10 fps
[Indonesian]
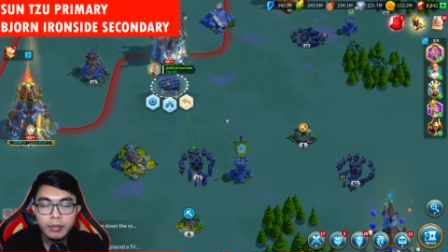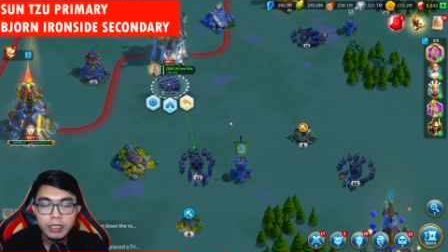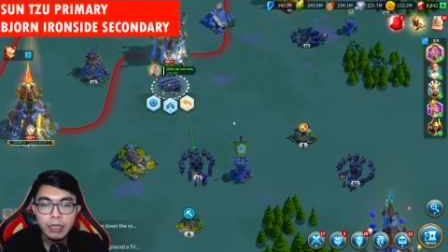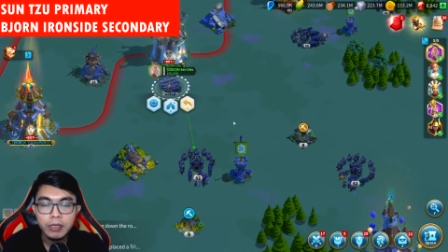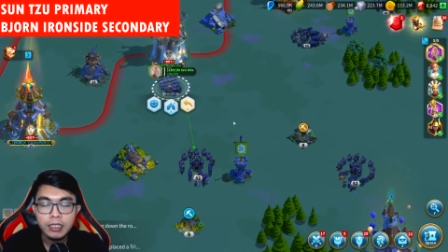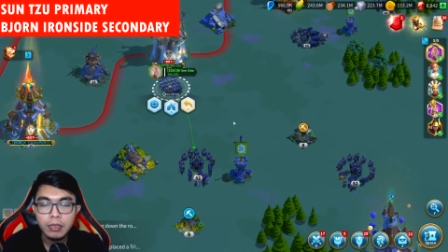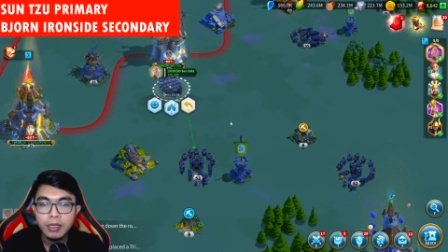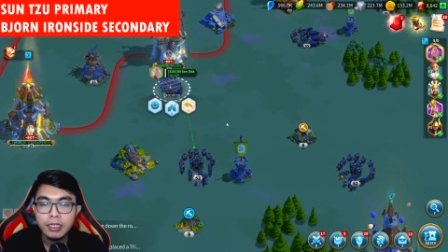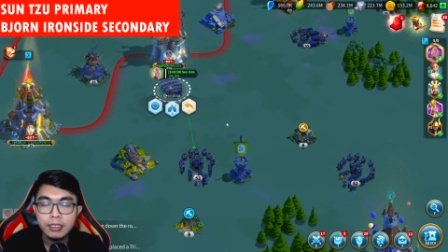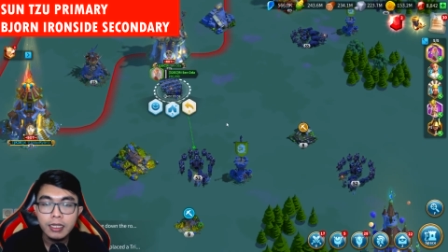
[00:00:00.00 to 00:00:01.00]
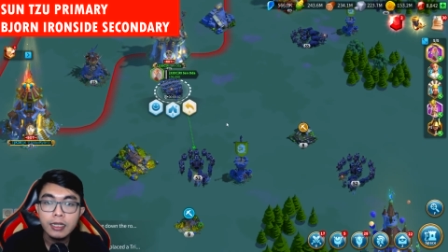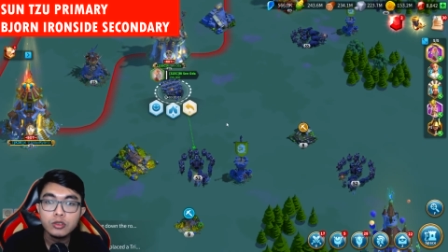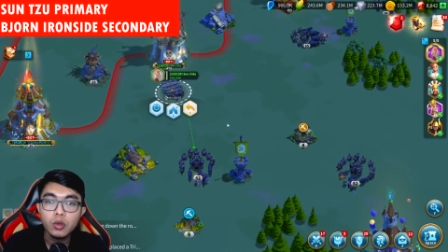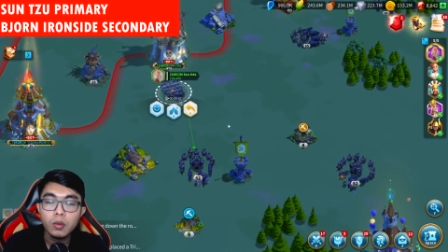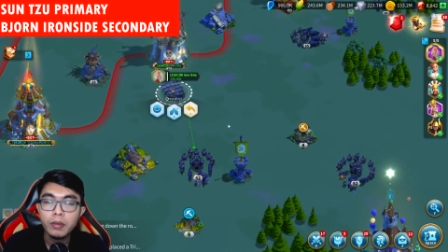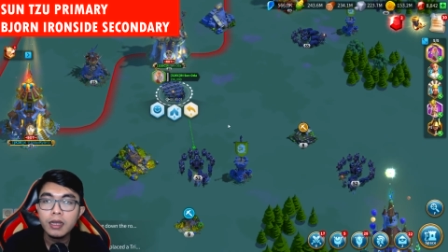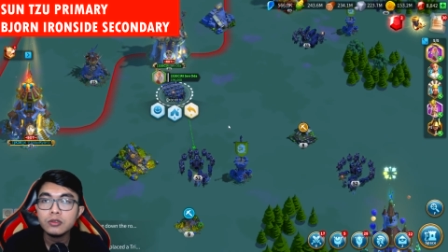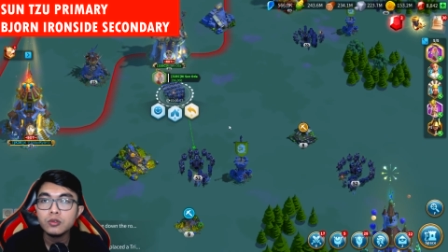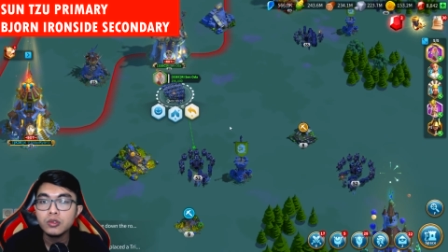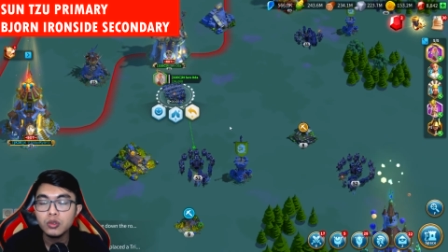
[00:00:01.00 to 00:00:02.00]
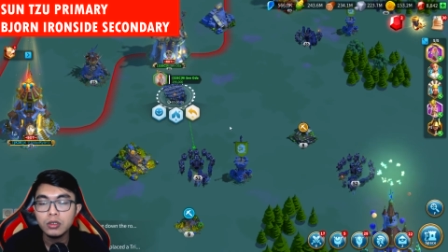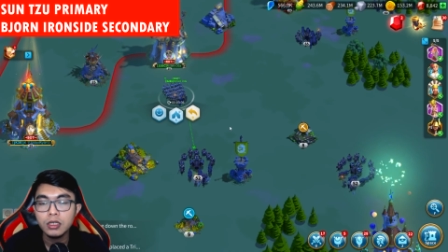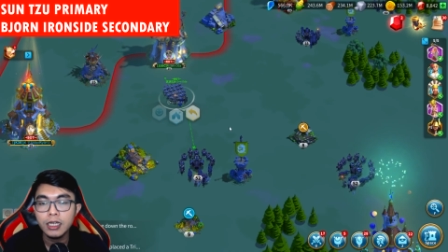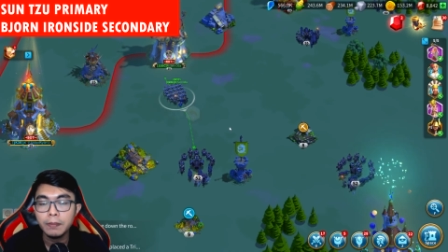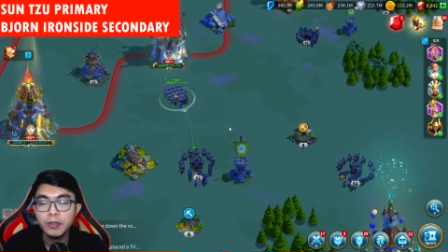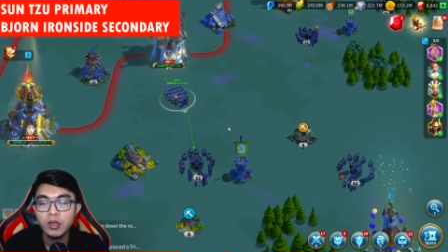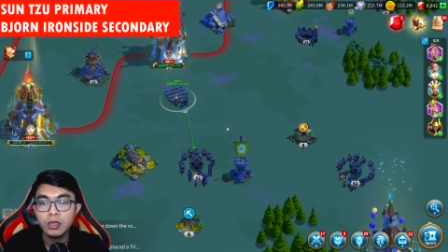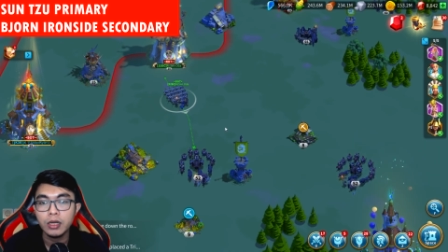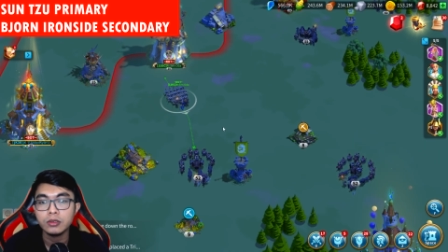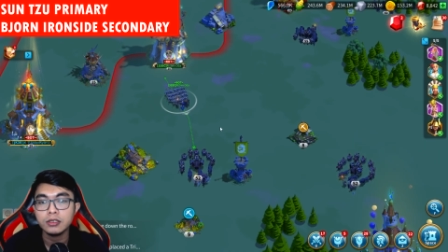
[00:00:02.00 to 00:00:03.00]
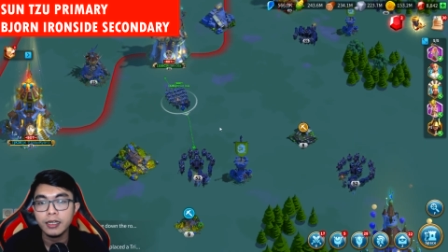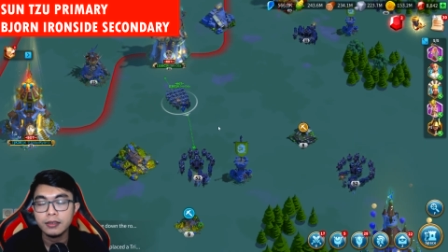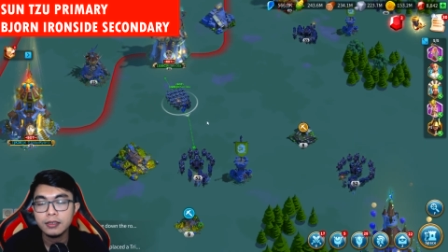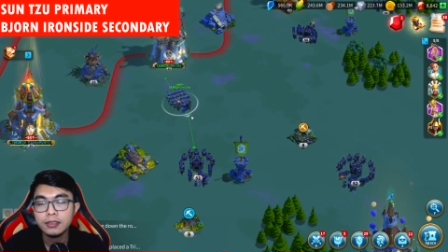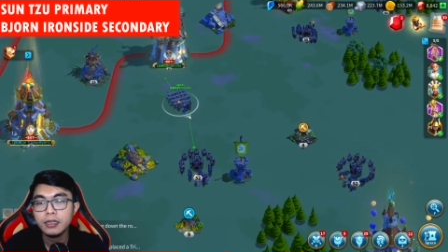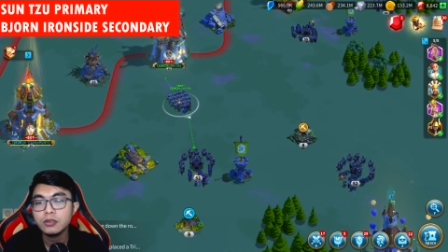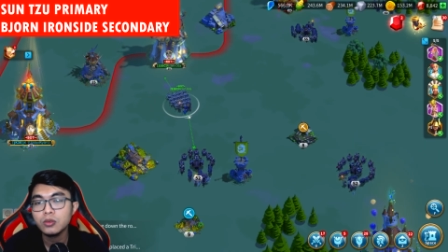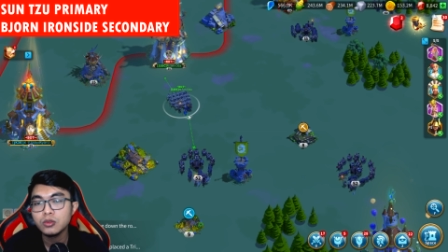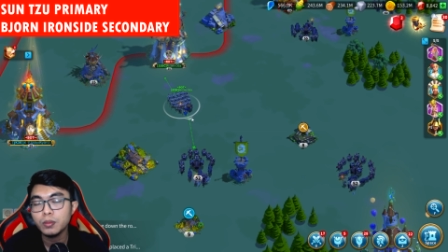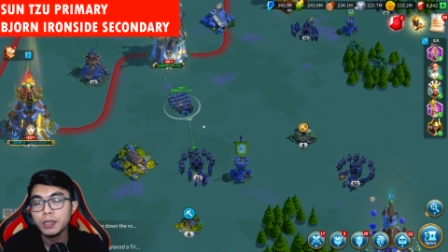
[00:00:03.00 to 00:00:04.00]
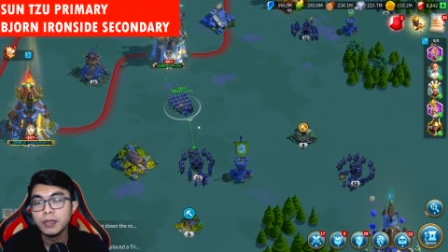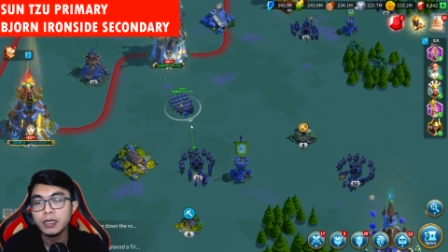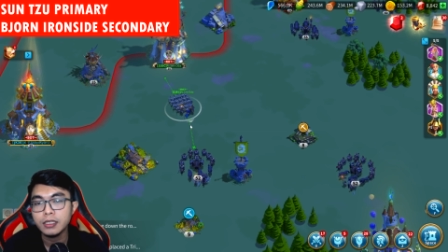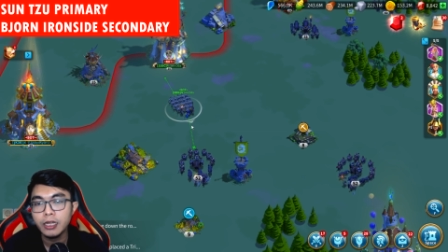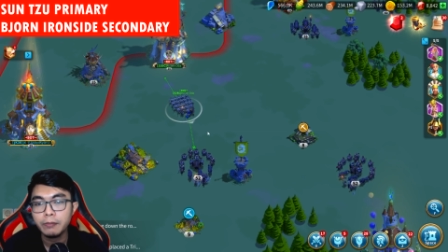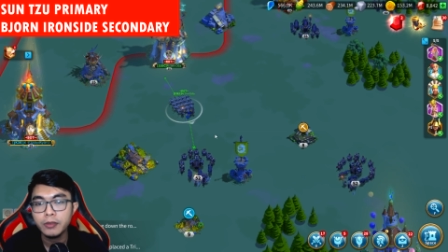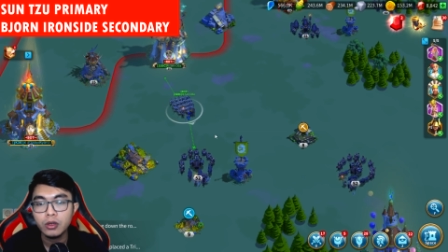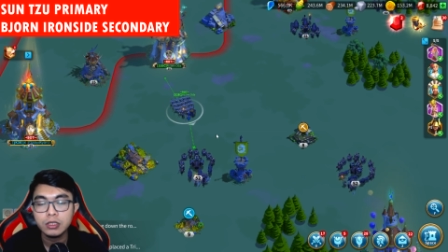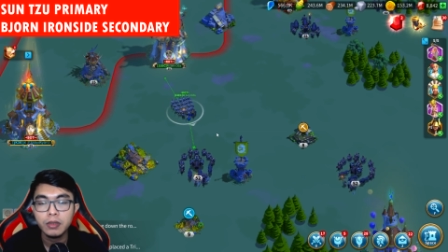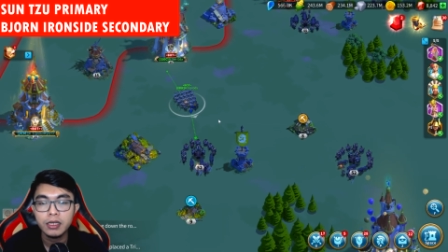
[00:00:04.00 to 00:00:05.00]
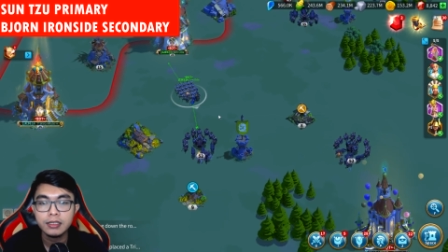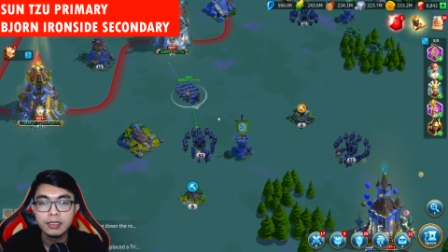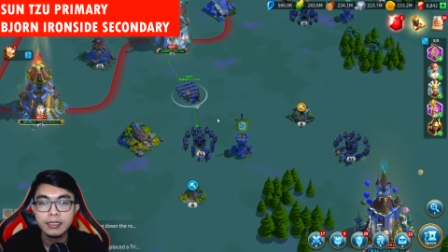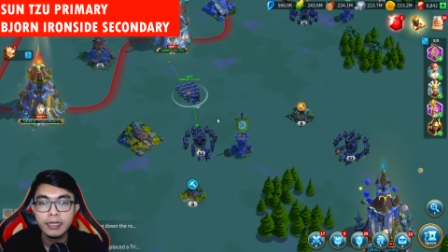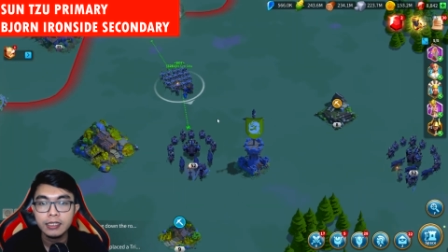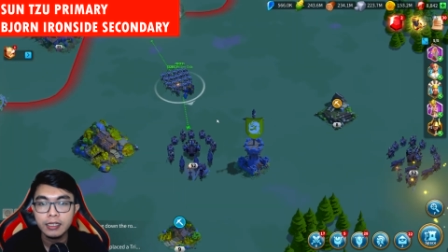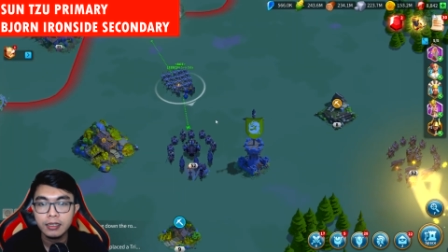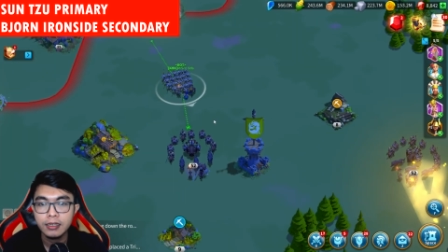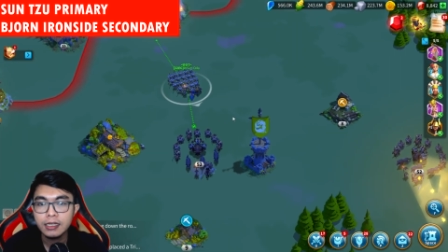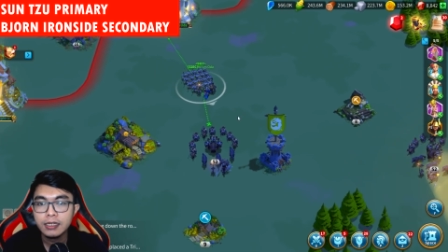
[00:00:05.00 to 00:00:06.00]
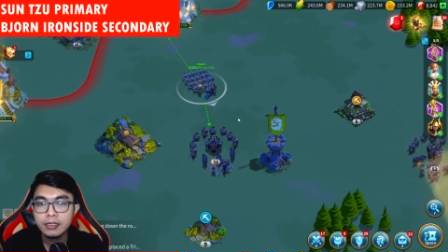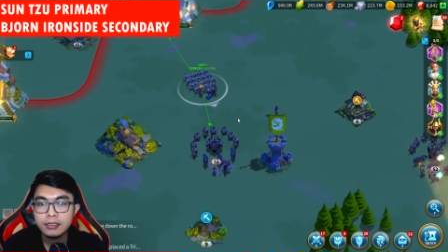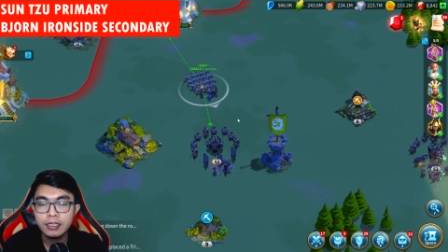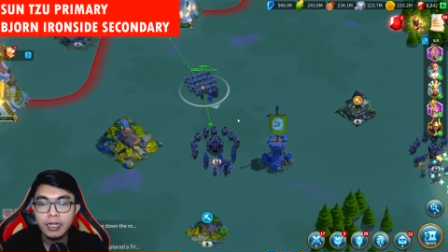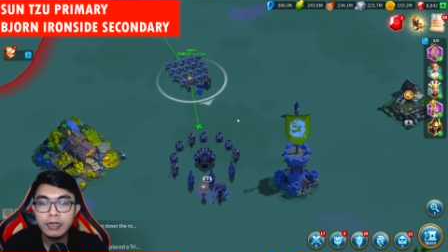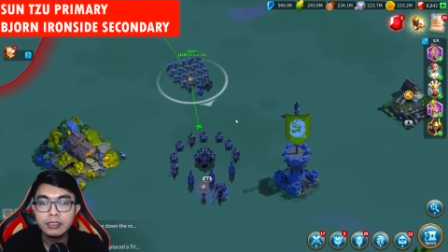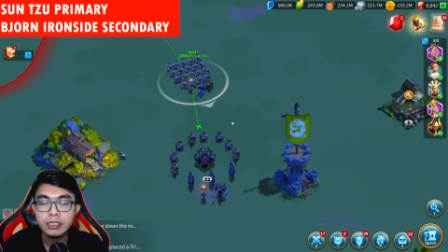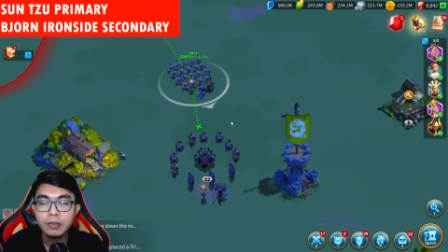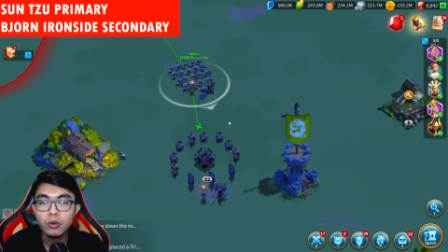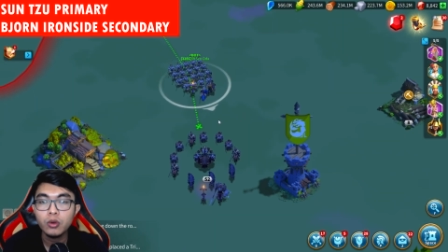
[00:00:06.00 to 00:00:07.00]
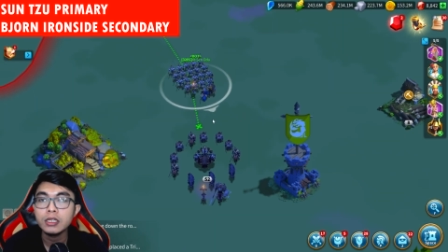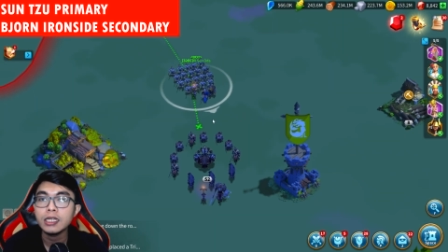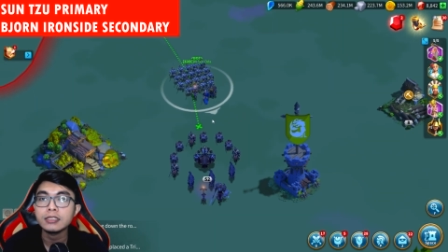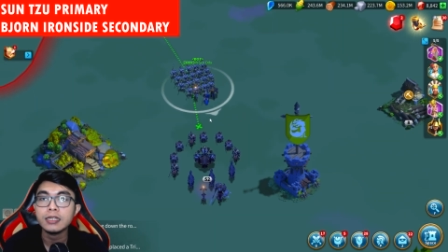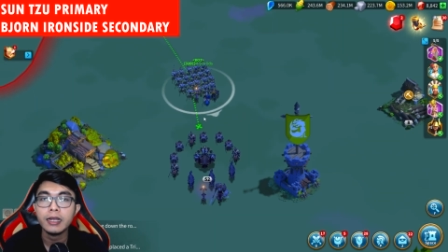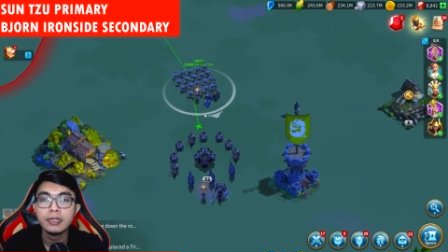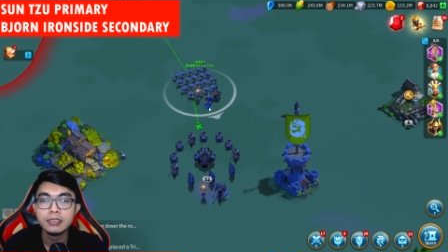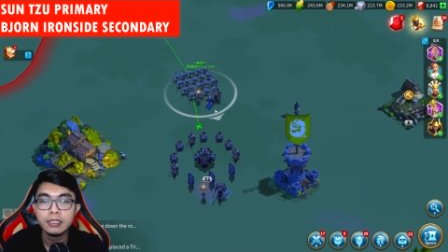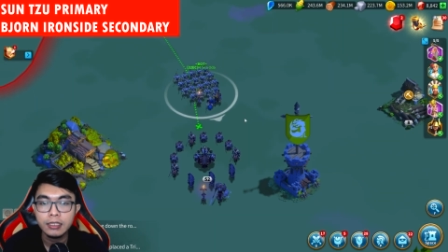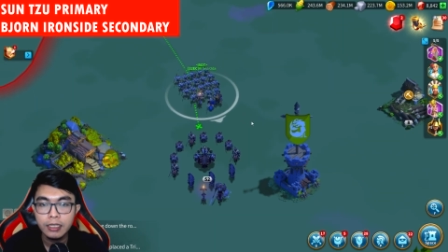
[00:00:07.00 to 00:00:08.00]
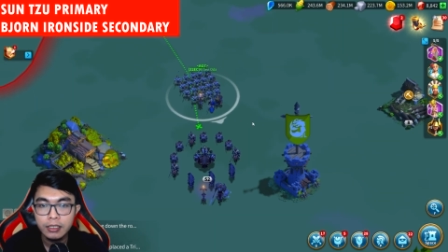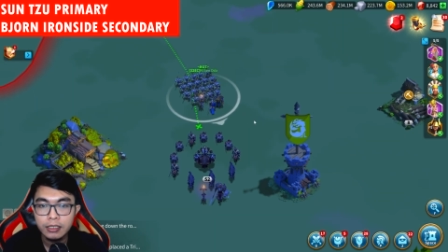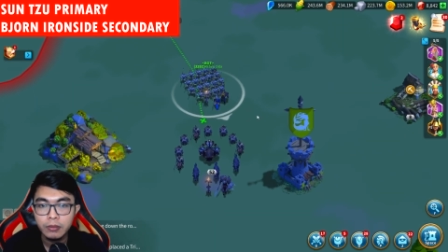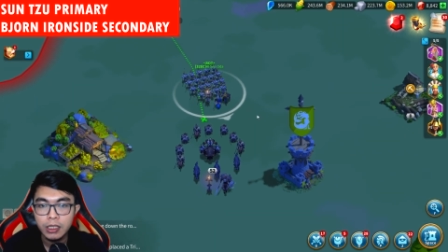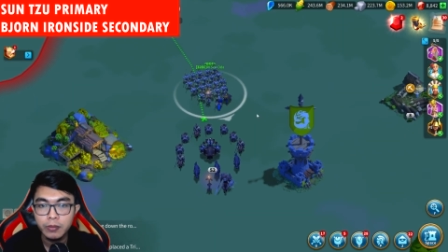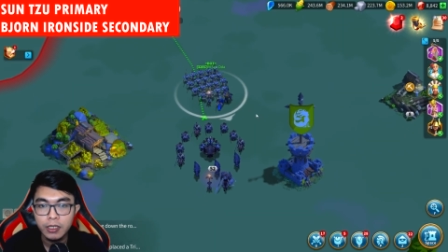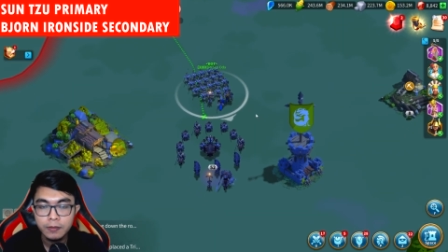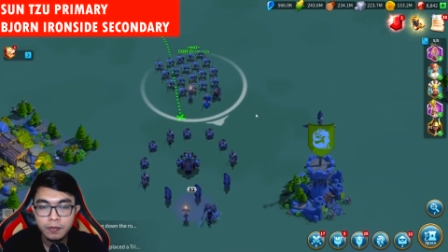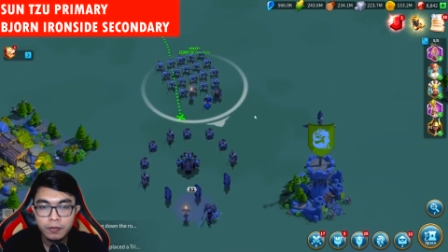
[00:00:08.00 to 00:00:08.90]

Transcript: pertama-tama kita akan coba Zunzu dengan Beyond Set. Jadi Zunzu primernya bion sebagai sekunderinya. Kita di sini mau lihat serangan skillnya aja teman-teman.